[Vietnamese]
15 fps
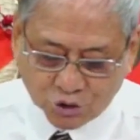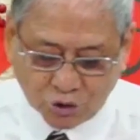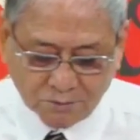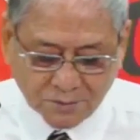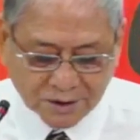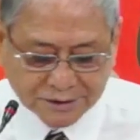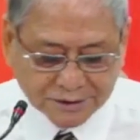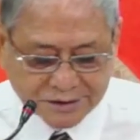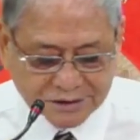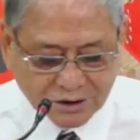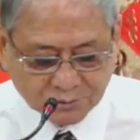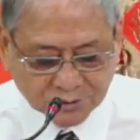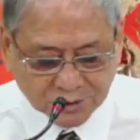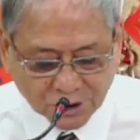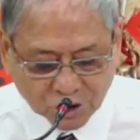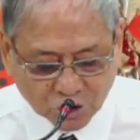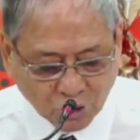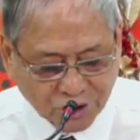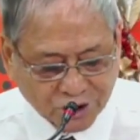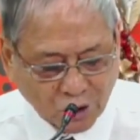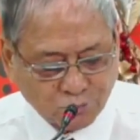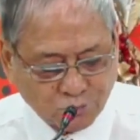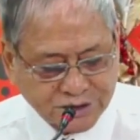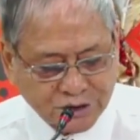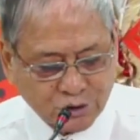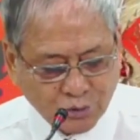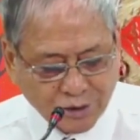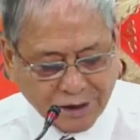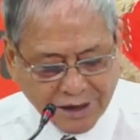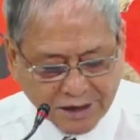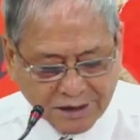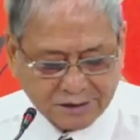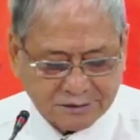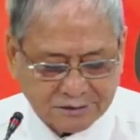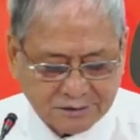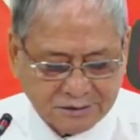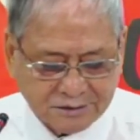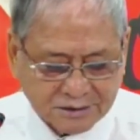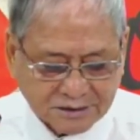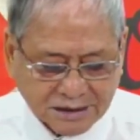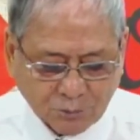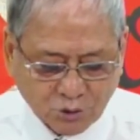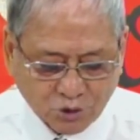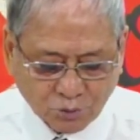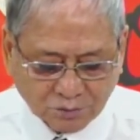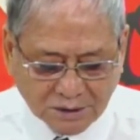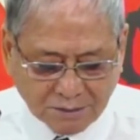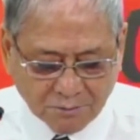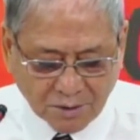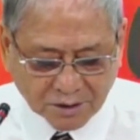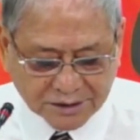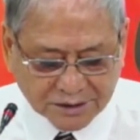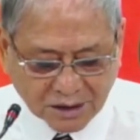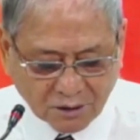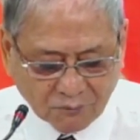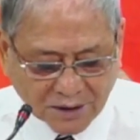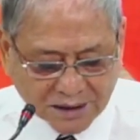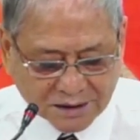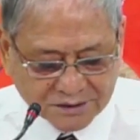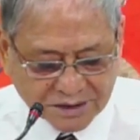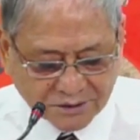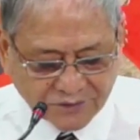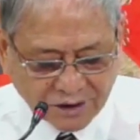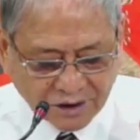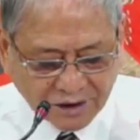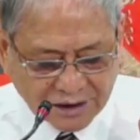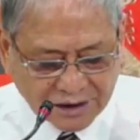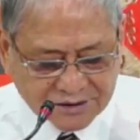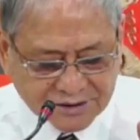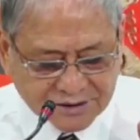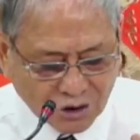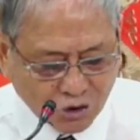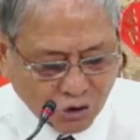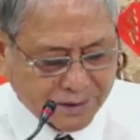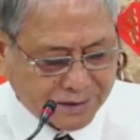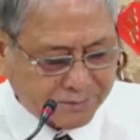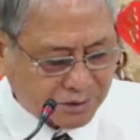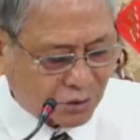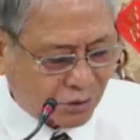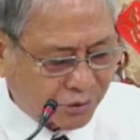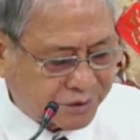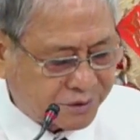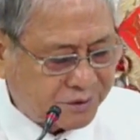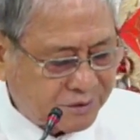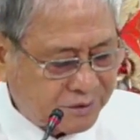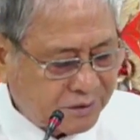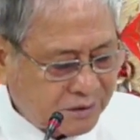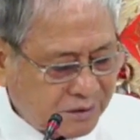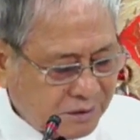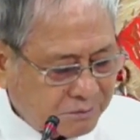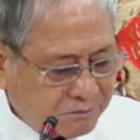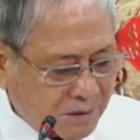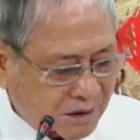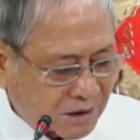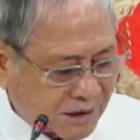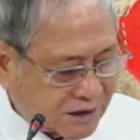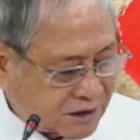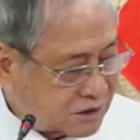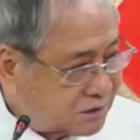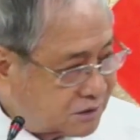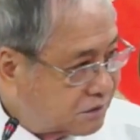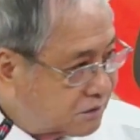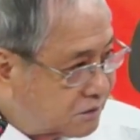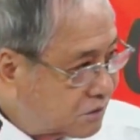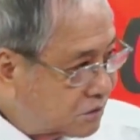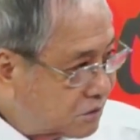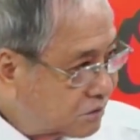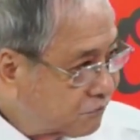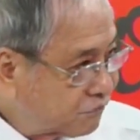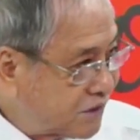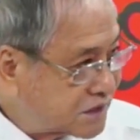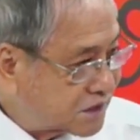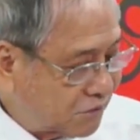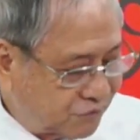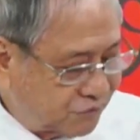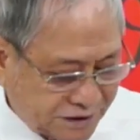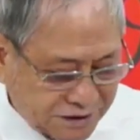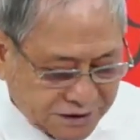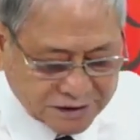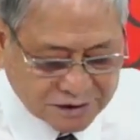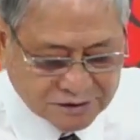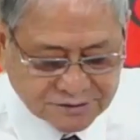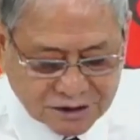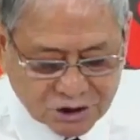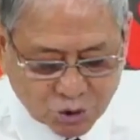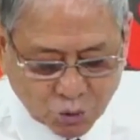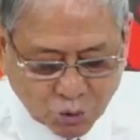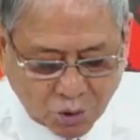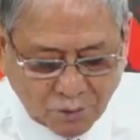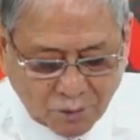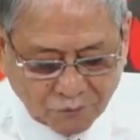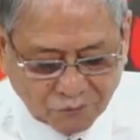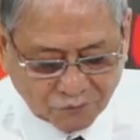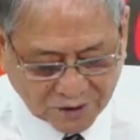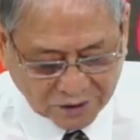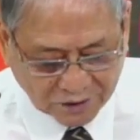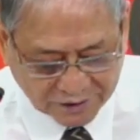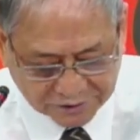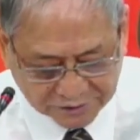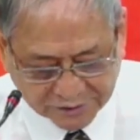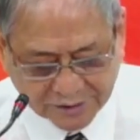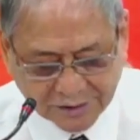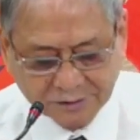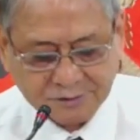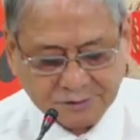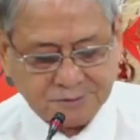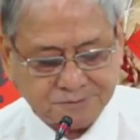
bước đi trong đường lối công chính của Ngài. Ngài muốn chúng ta bước đi không phải chỉ vì lợi ích riêng của mình mà thôi, mà lợi ích vì sự vinh hiển danh Chúa và lợi ích người khác nữa.